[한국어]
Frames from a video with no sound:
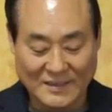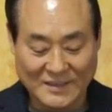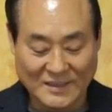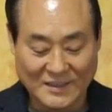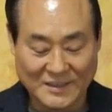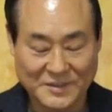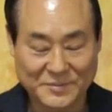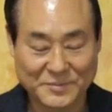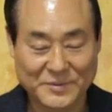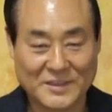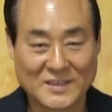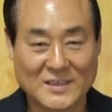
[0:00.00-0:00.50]

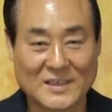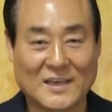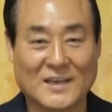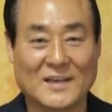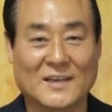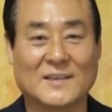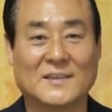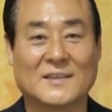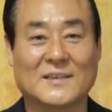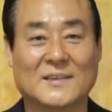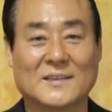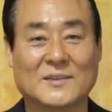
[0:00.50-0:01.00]

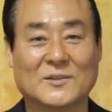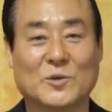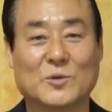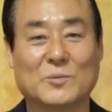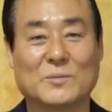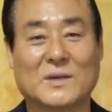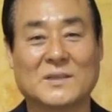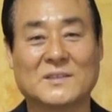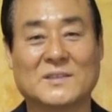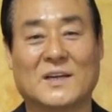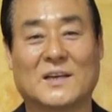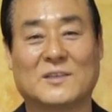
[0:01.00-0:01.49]
안녕하십니까
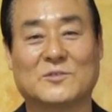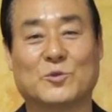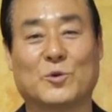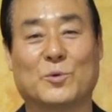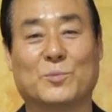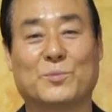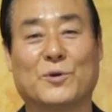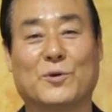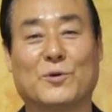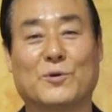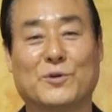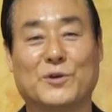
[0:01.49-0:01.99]
통박사
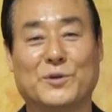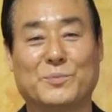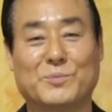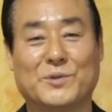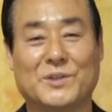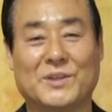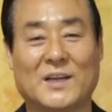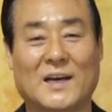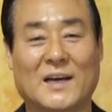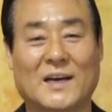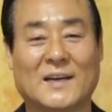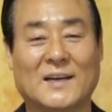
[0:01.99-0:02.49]

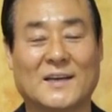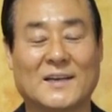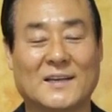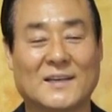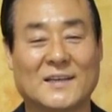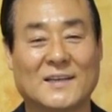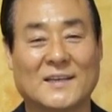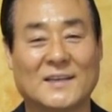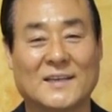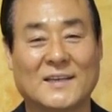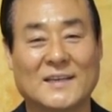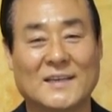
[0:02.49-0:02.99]
조병호입니다.
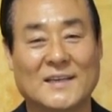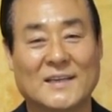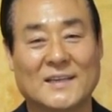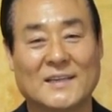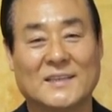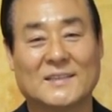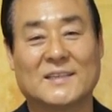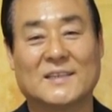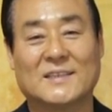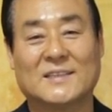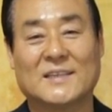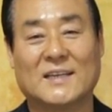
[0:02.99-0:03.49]

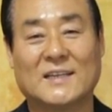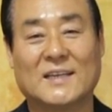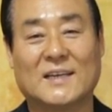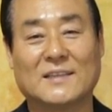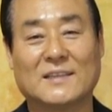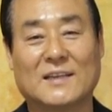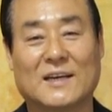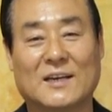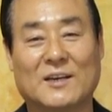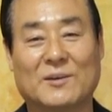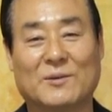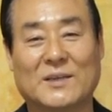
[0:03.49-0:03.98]

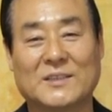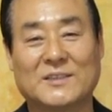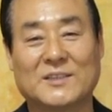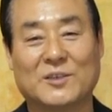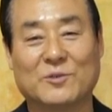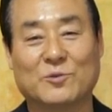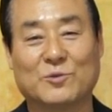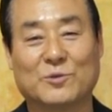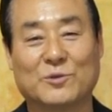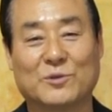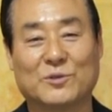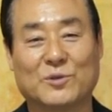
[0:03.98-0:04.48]
제4당 나라와
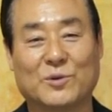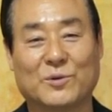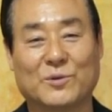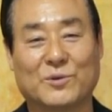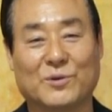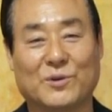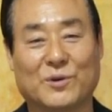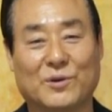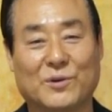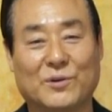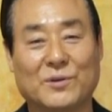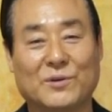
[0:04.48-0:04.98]
제국을
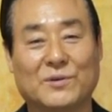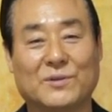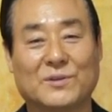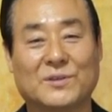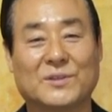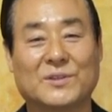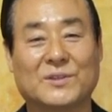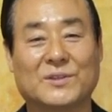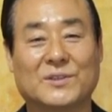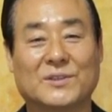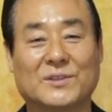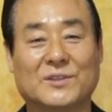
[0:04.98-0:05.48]
통으로
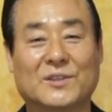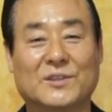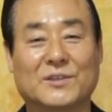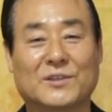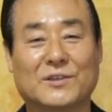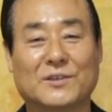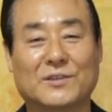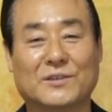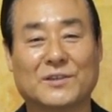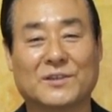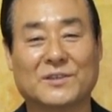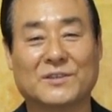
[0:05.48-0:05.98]

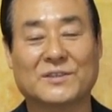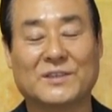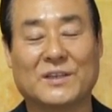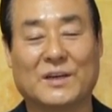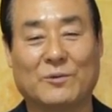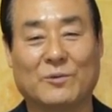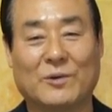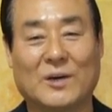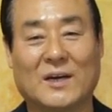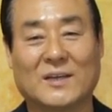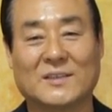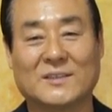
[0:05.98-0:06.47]
성경
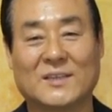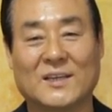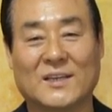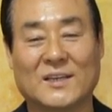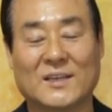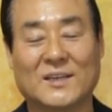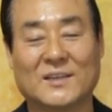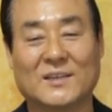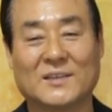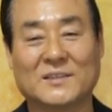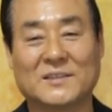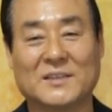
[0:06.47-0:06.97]
역사와
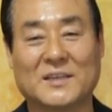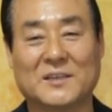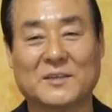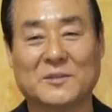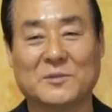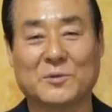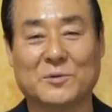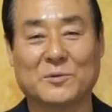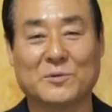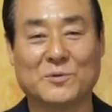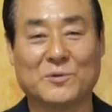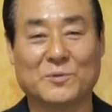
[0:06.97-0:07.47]
세계 역사를
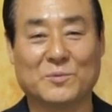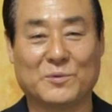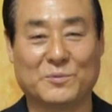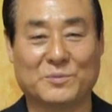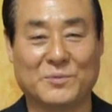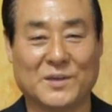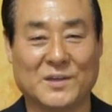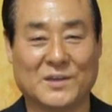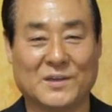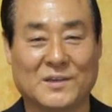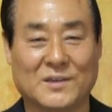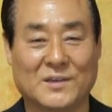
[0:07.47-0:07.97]
통으로
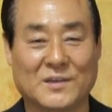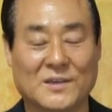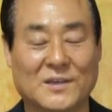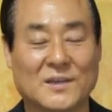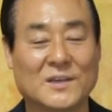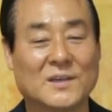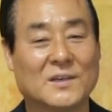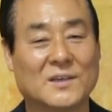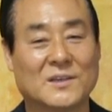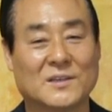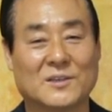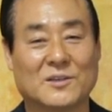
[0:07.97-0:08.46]
보며
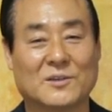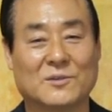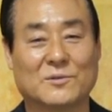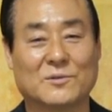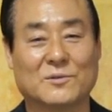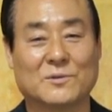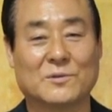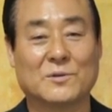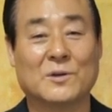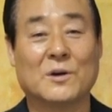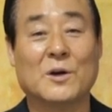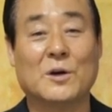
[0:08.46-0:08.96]

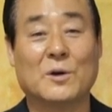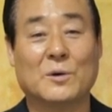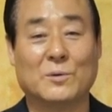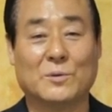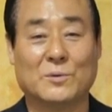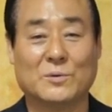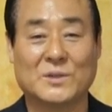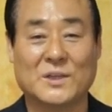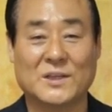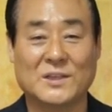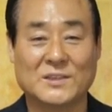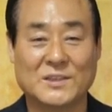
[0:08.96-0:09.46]
결국
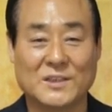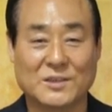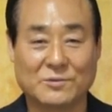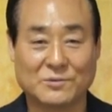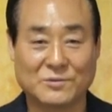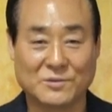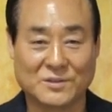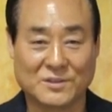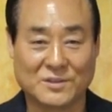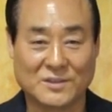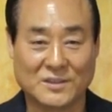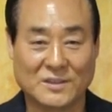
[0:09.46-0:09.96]
5대
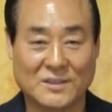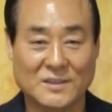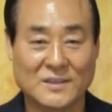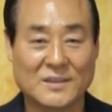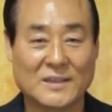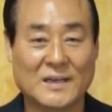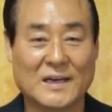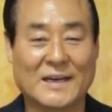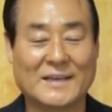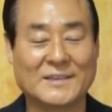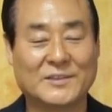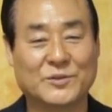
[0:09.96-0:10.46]
제국들
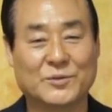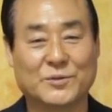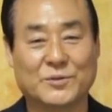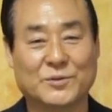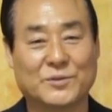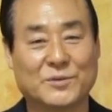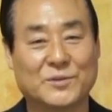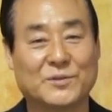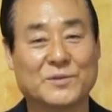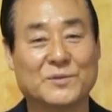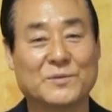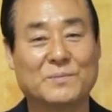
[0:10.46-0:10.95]

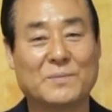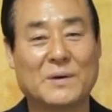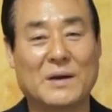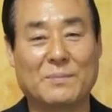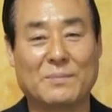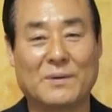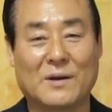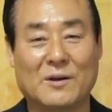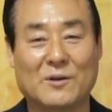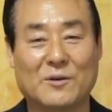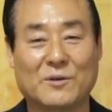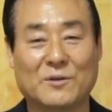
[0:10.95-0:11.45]
아수르,
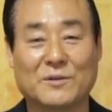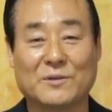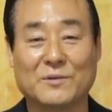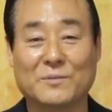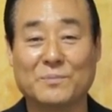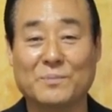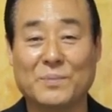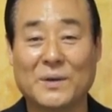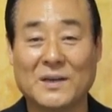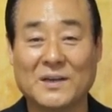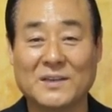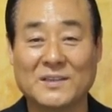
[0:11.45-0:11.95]

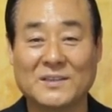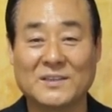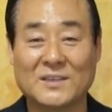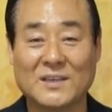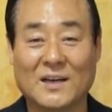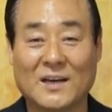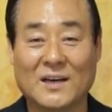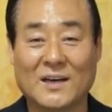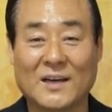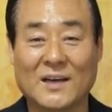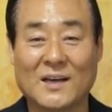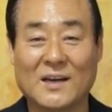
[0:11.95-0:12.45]
바벨론,
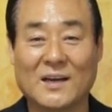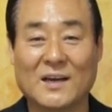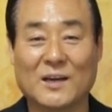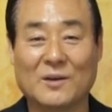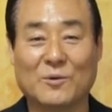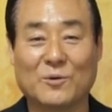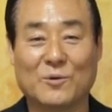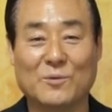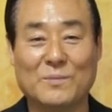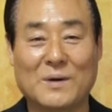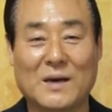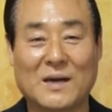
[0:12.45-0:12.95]
페르시아, 헬라,
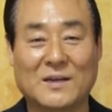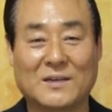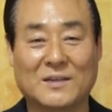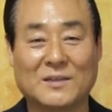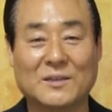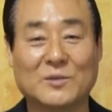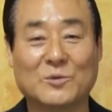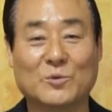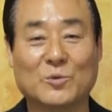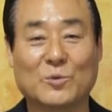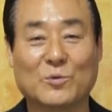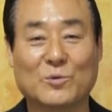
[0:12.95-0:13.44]

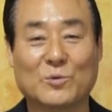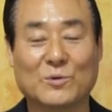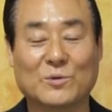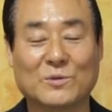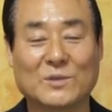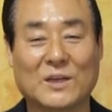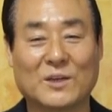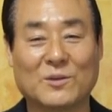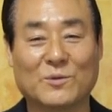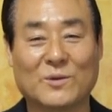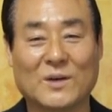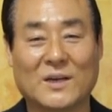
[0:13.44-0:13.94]
로마를 도구로
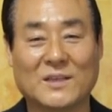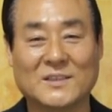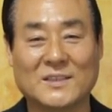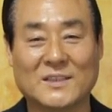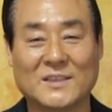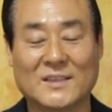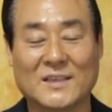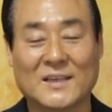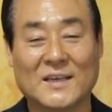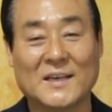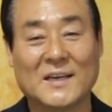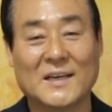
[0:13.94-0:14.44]

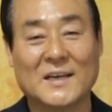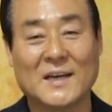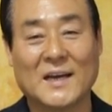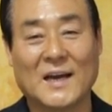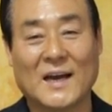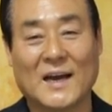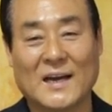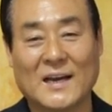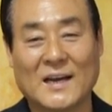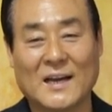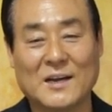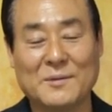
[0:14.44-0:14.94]
사용하신
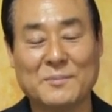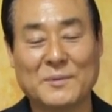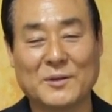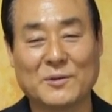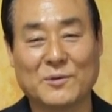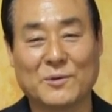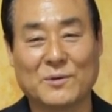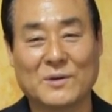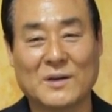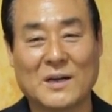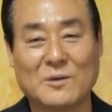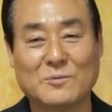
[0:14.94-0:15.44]
하나님의
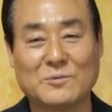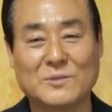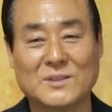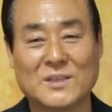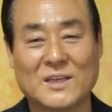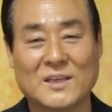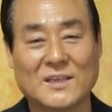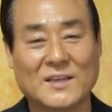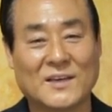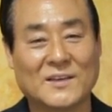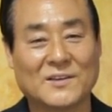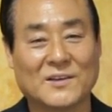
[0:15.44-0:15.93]
놀라운
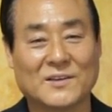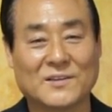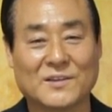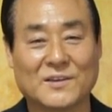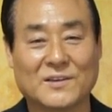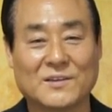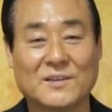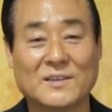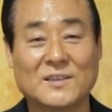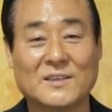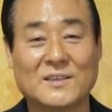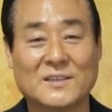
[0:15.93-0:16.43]
세계
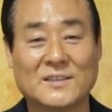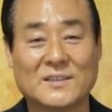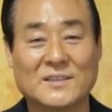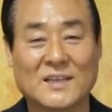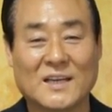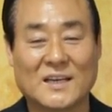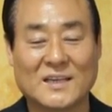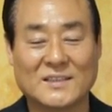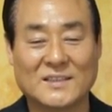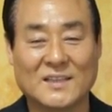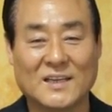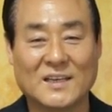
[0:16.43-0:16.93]
경향을
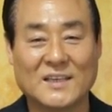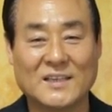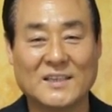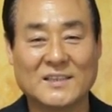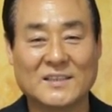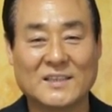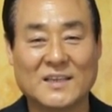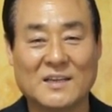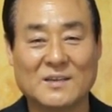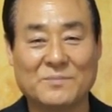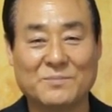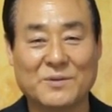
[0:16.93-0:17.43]
자세히
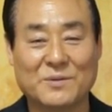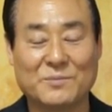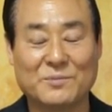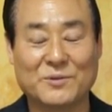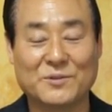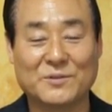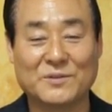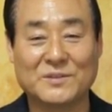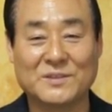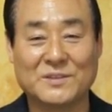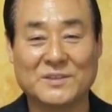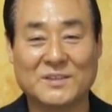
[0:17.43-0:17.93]

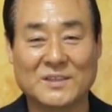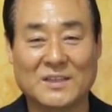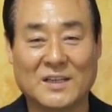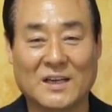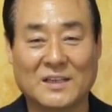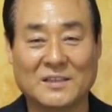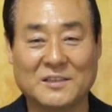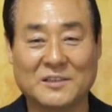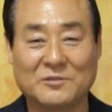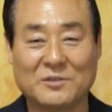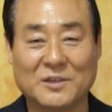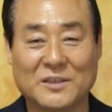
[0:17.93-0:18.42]
살펴보는
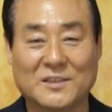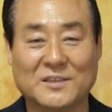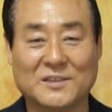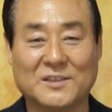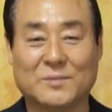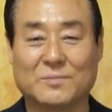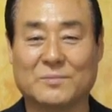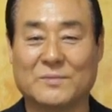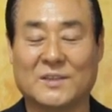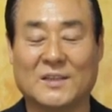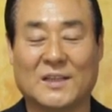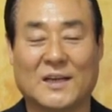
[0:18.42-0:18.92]
시간이 될
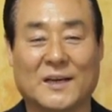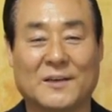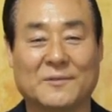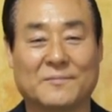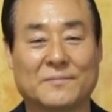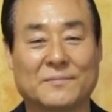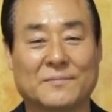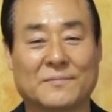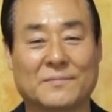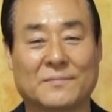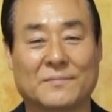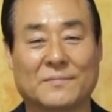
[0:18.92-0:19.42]
것입니다.
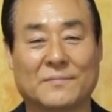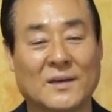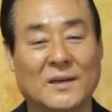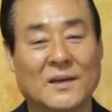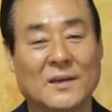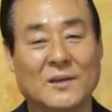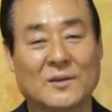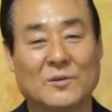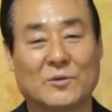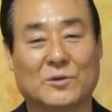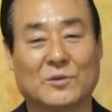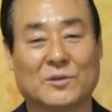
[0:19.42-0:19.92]

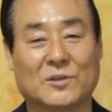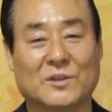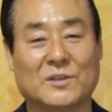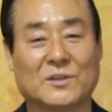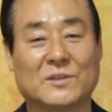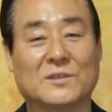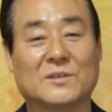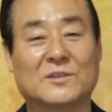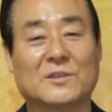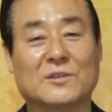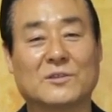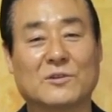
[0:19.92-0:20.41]

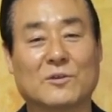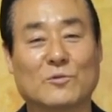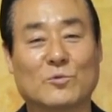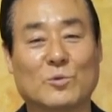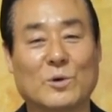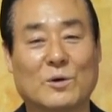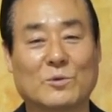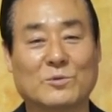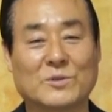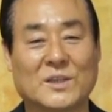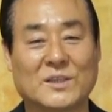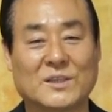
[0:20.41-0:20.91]
오늘은
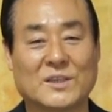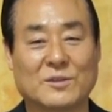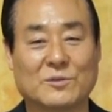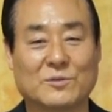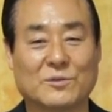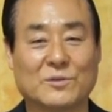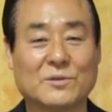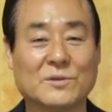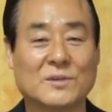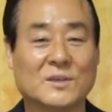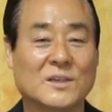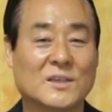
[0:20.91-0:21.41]
성경과 5대
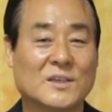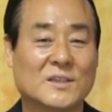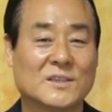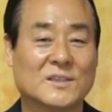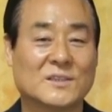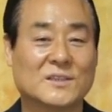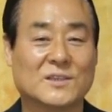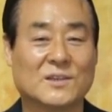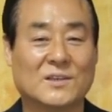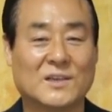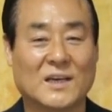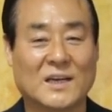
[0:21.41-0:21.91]
제국,
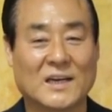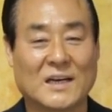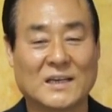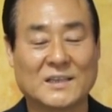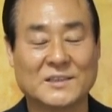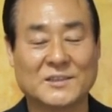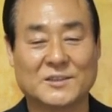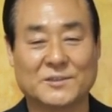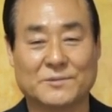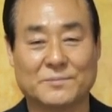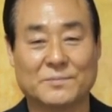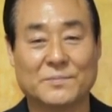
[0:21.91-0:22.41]

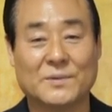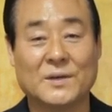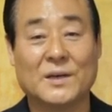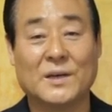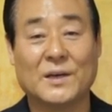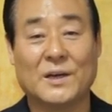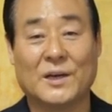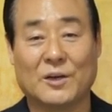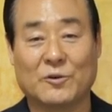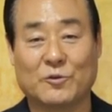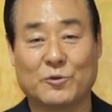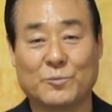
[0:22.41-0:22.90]
선행학습,
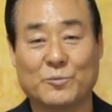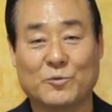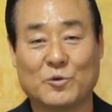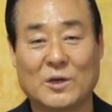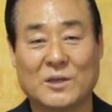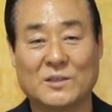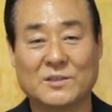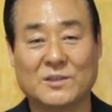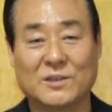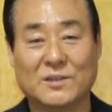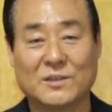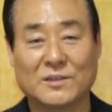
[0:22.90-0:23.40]

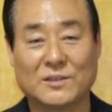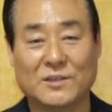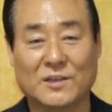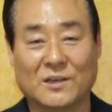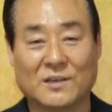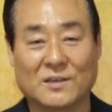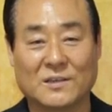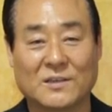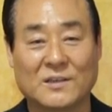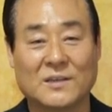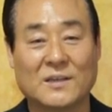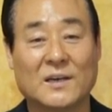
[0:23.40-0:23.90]
애굽과
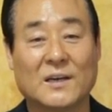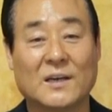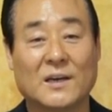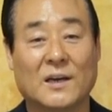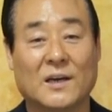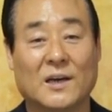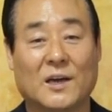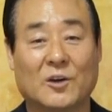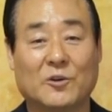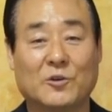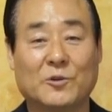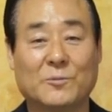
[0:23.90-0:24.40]
성경,
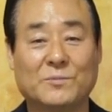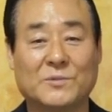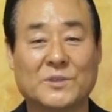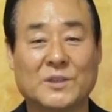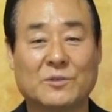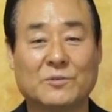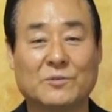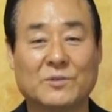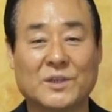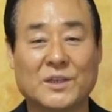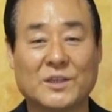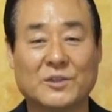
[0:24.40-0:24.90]
애굽
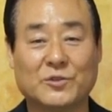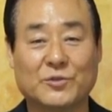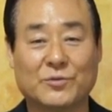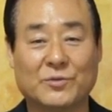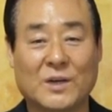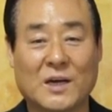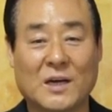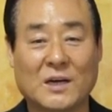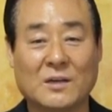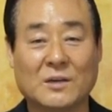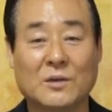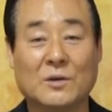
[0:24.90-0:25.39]
제국의
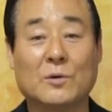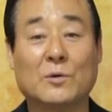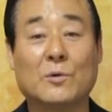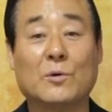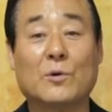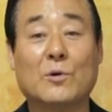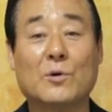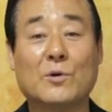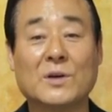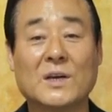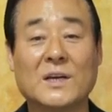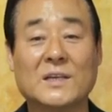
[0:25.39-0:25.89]
추락,
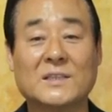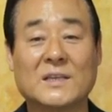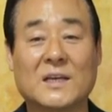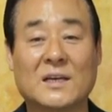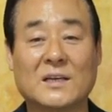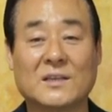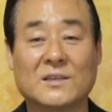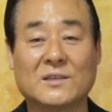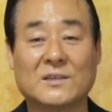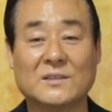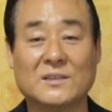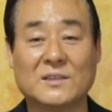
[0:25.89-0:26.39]
홍해
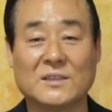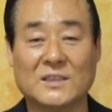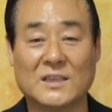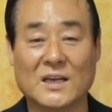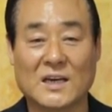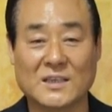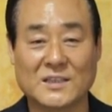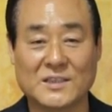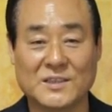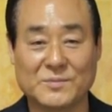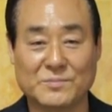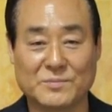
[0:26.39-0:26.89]
사건
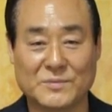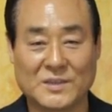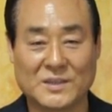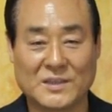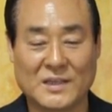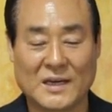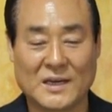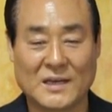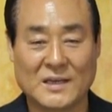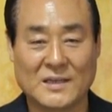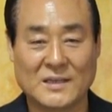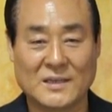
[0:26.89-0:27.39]

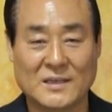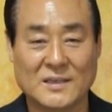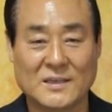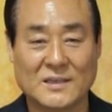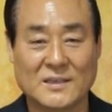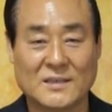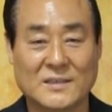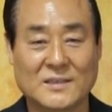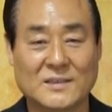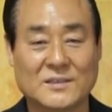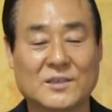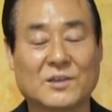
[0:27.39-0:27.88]
이야기입니다.
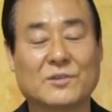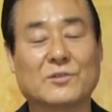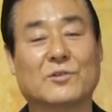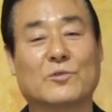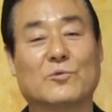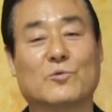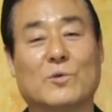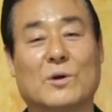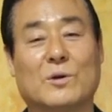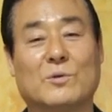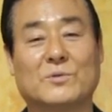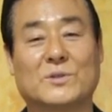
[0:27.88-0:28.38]
성경과